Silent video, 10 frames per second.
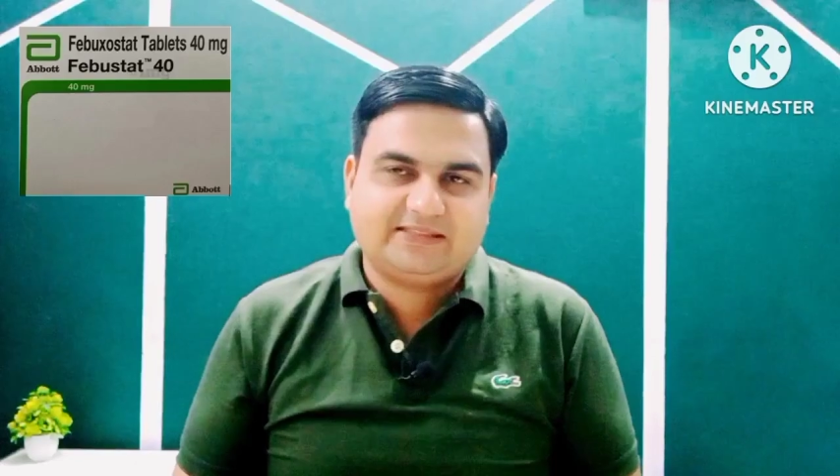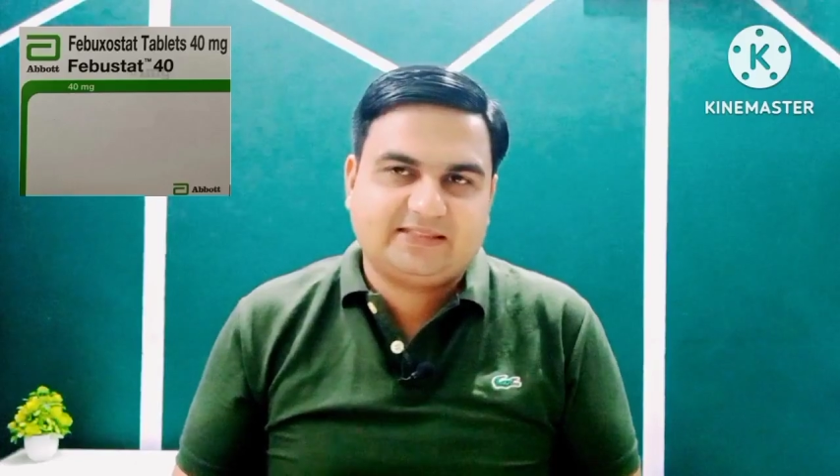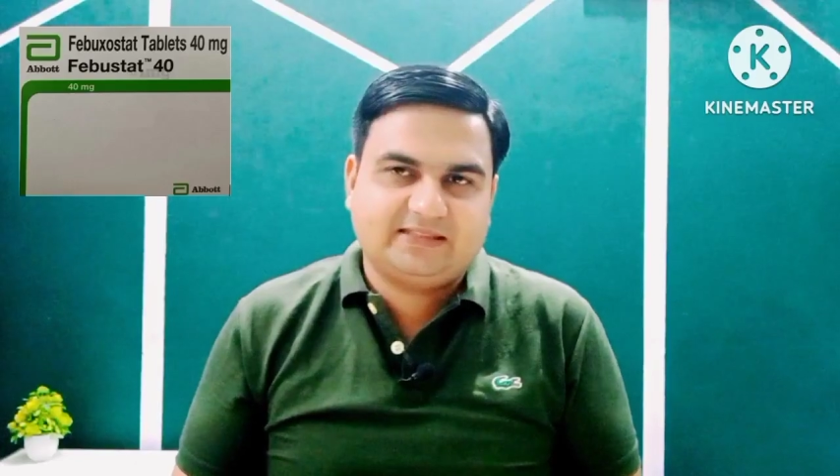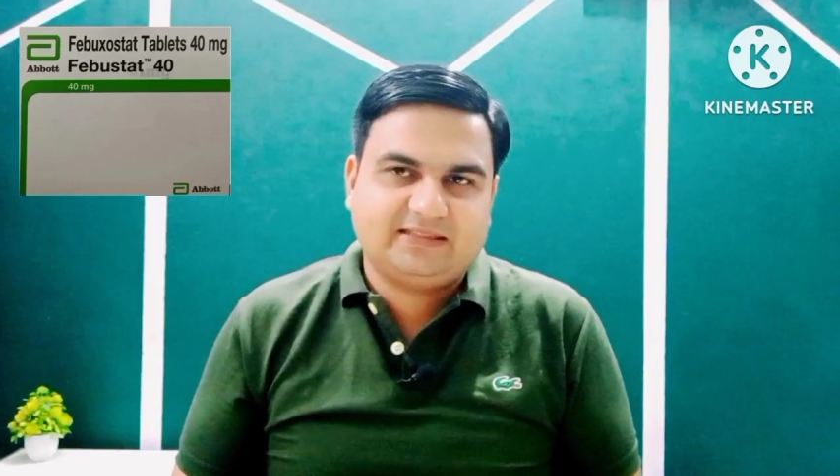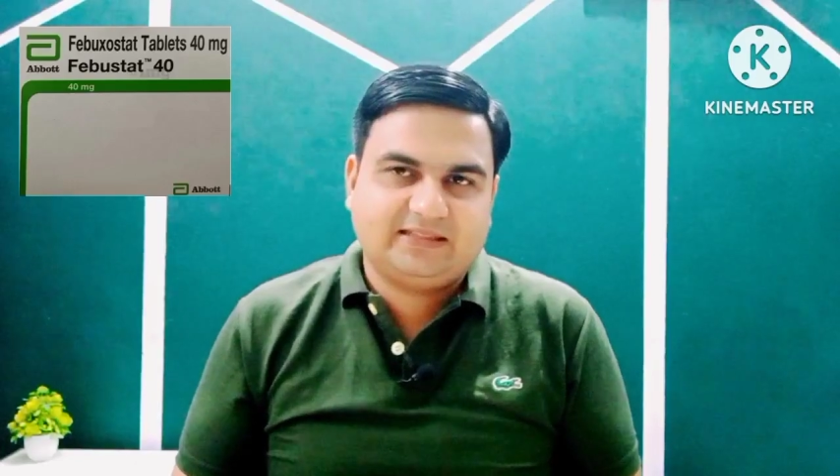की
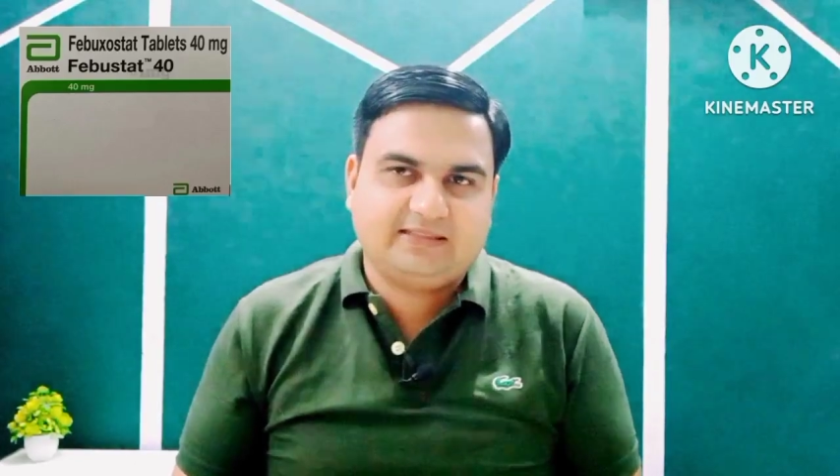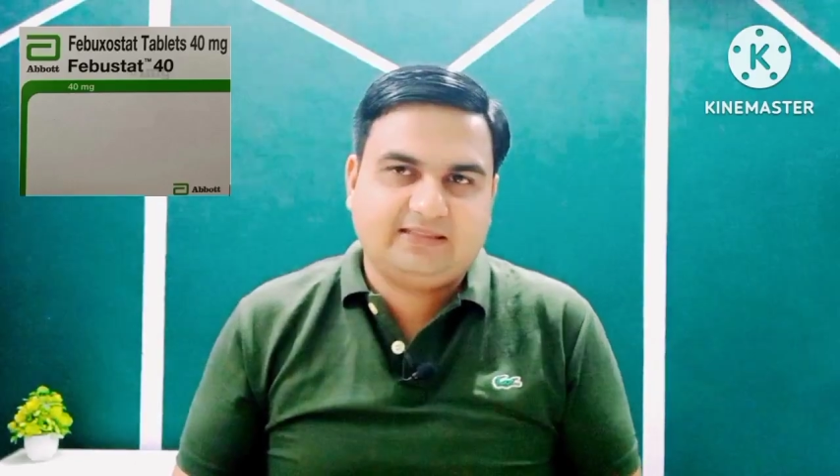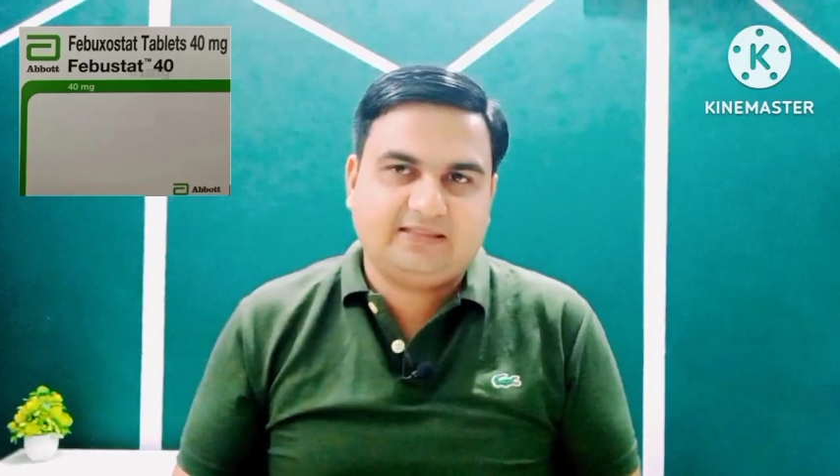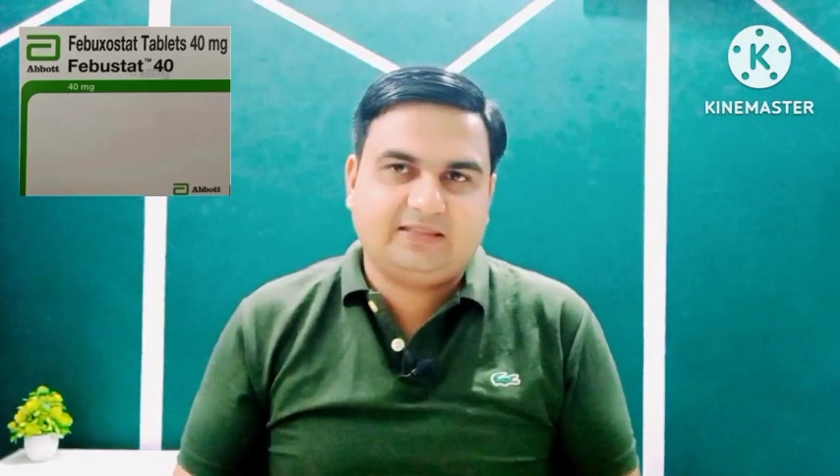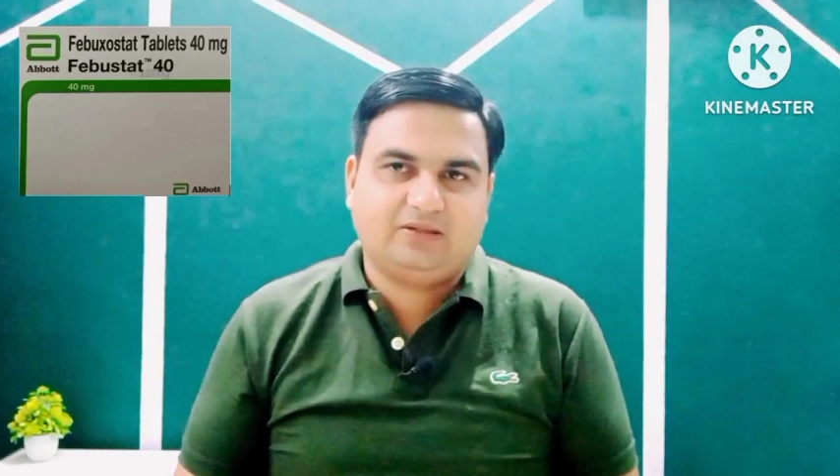स्ट्रेंथ आती
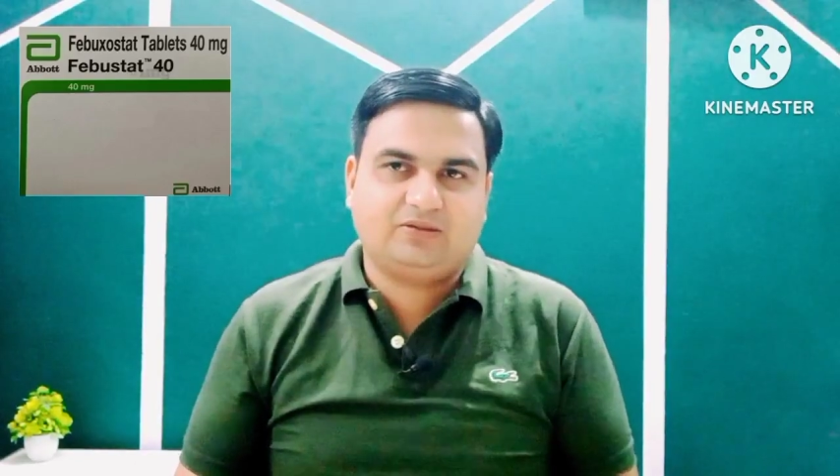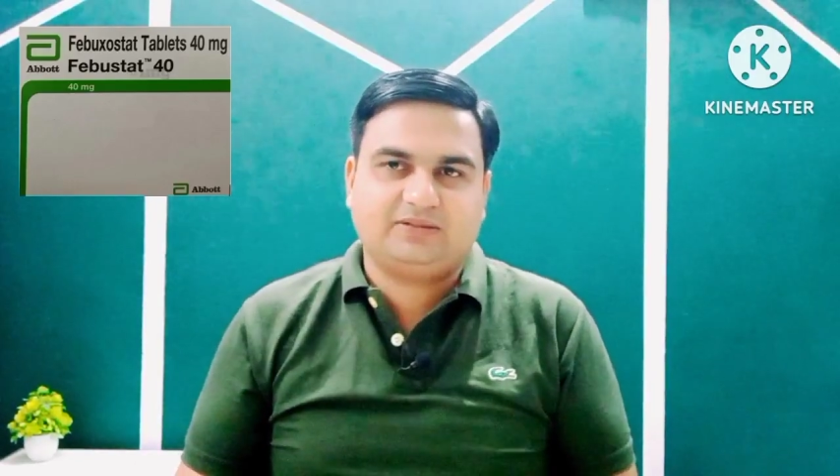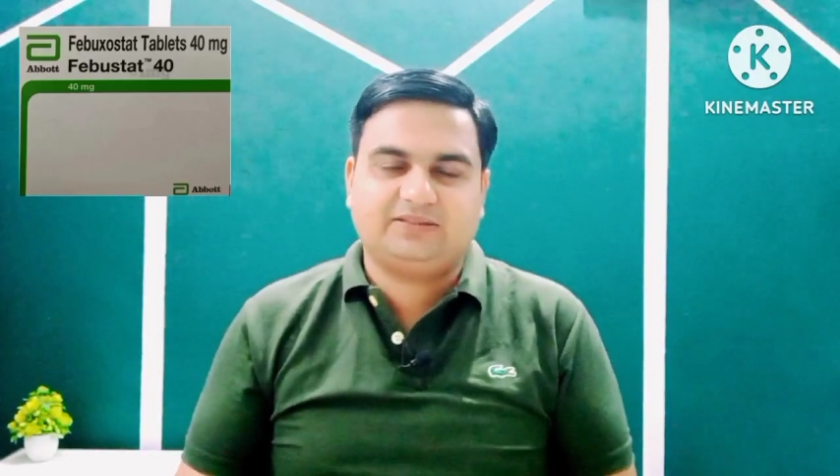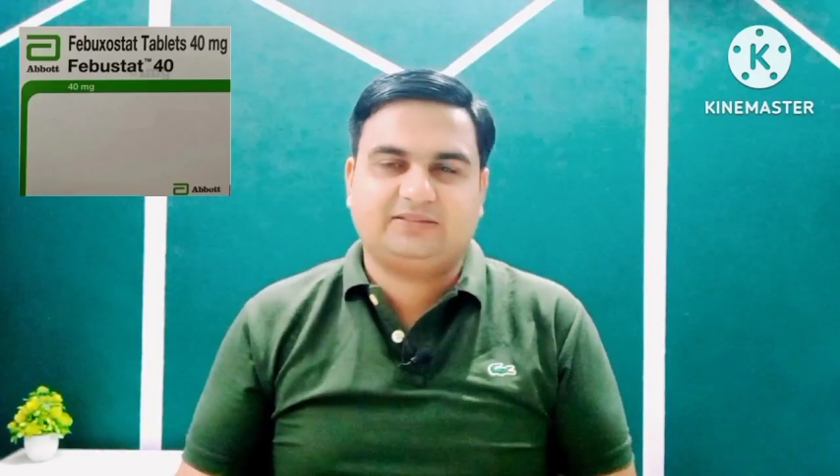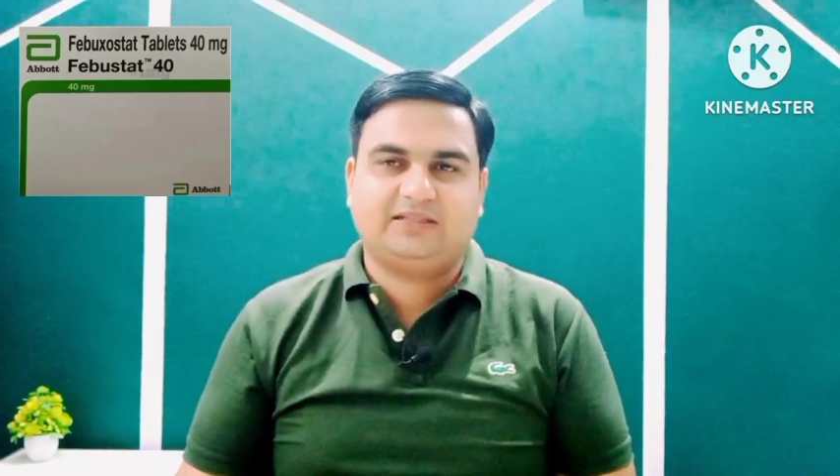है और
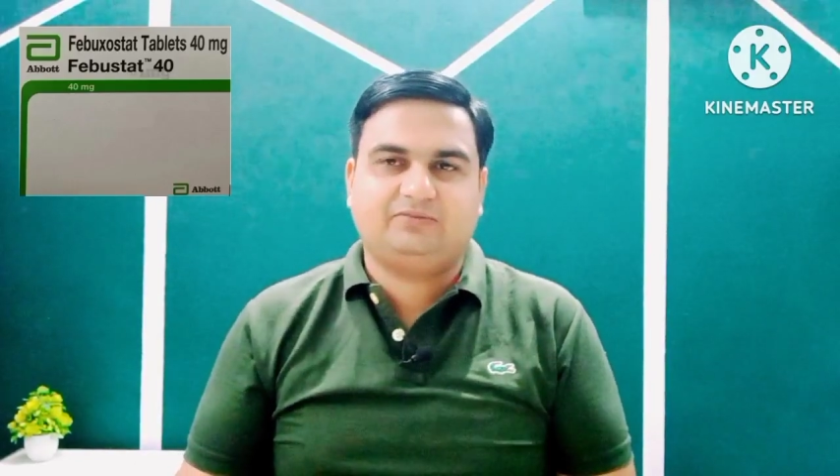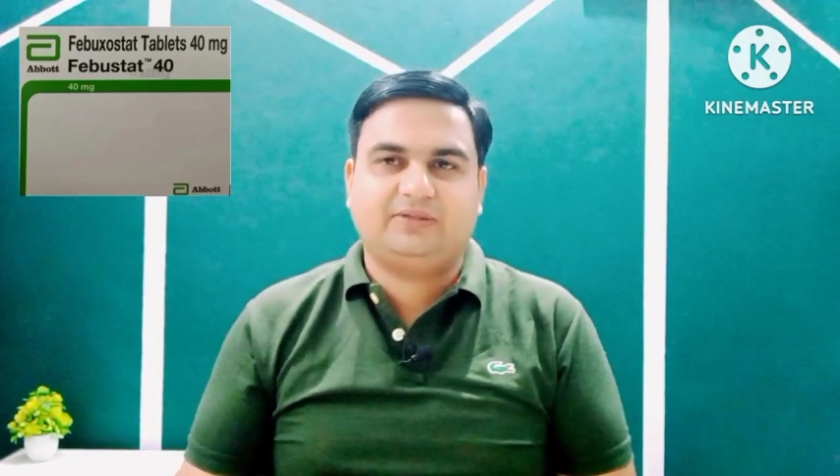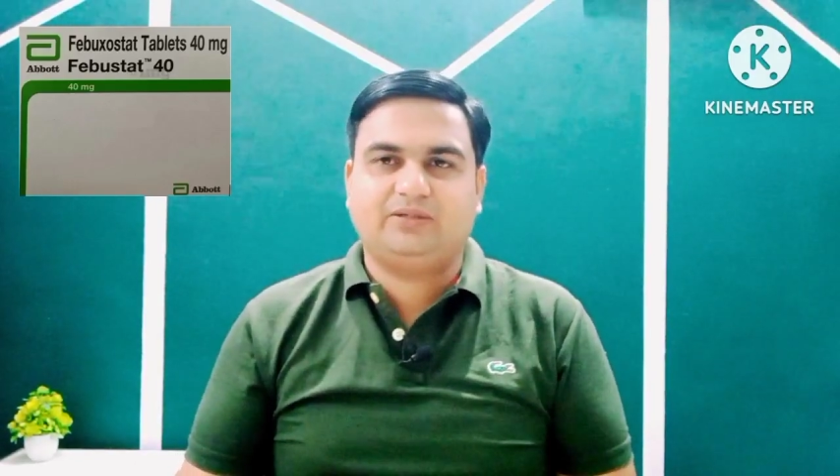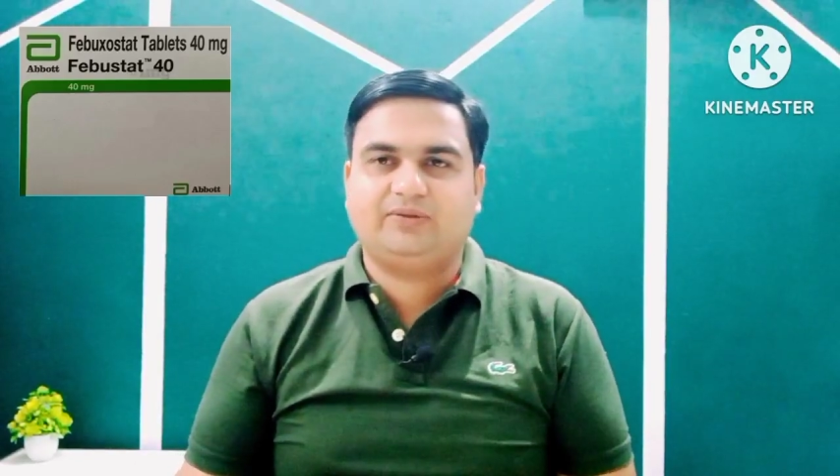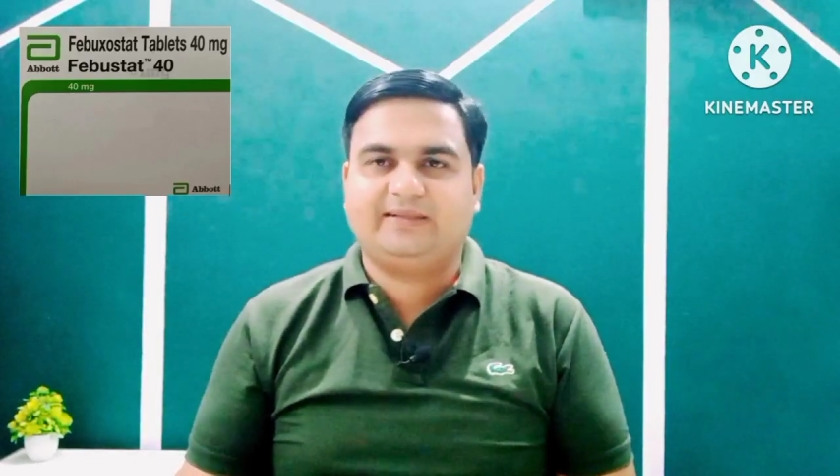तीसरा
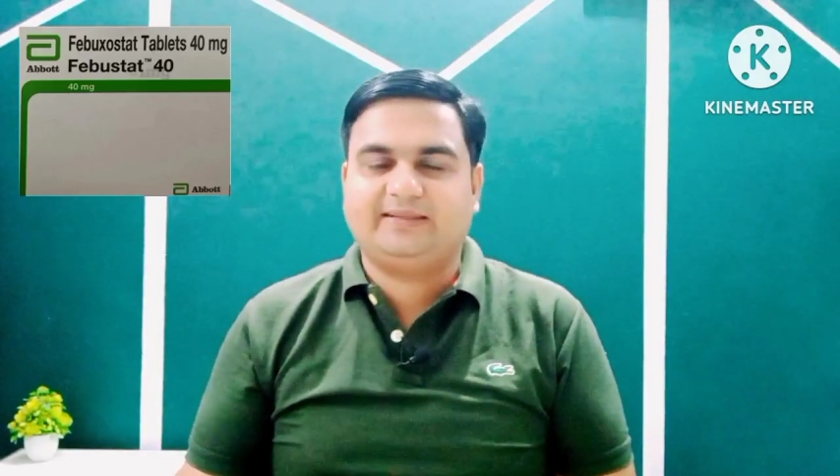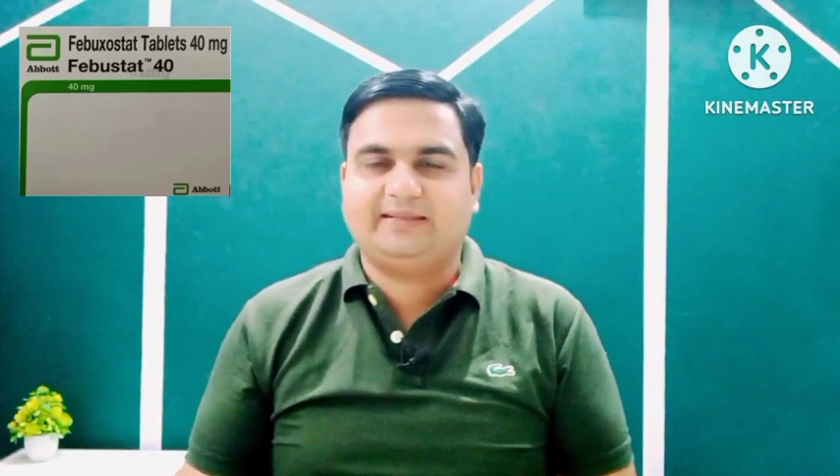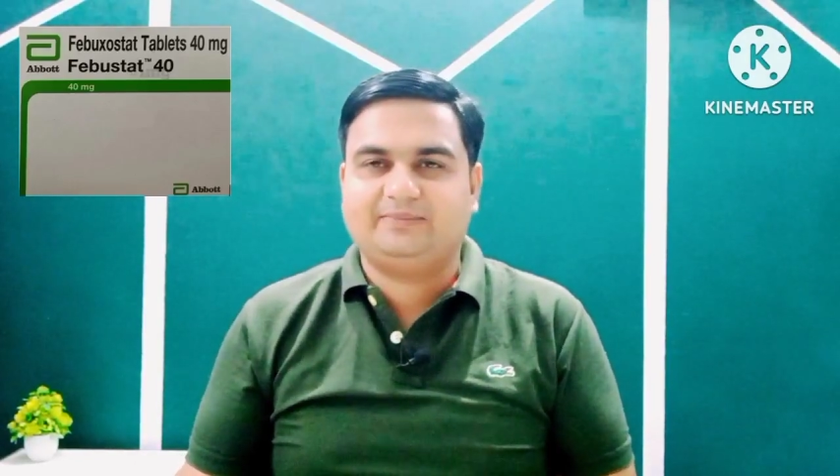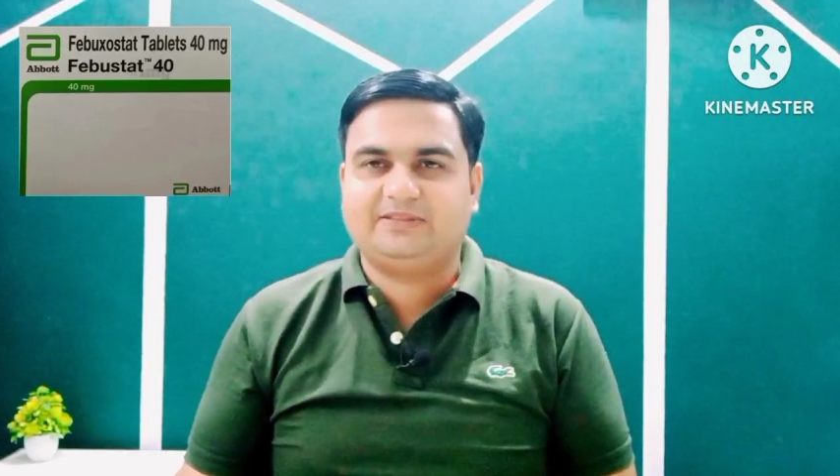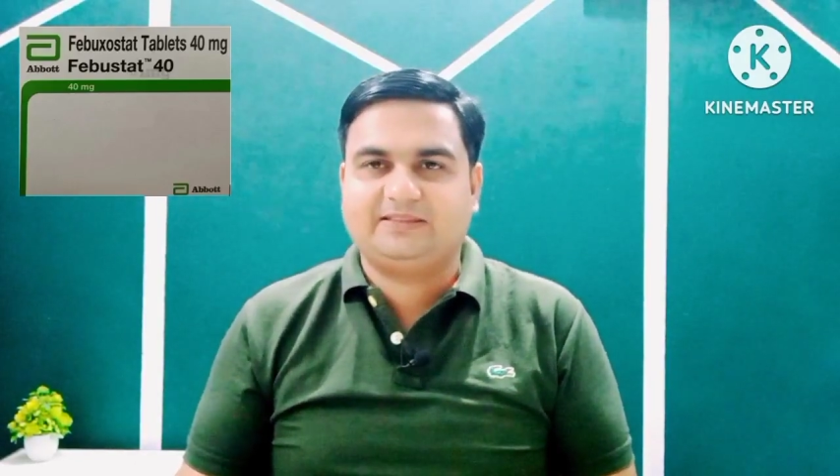120 ट्वेंटी एम